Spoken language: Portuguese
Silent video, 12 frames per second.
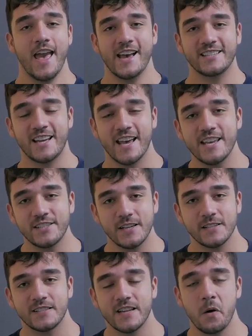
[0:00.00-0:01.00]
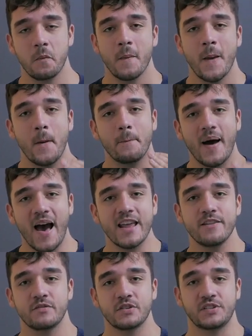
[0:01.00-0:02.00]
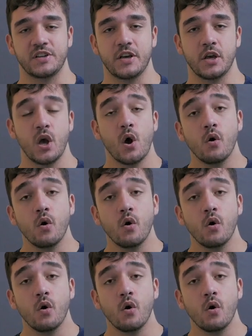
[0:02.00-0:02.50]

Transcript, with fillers: essa rejeição pare você.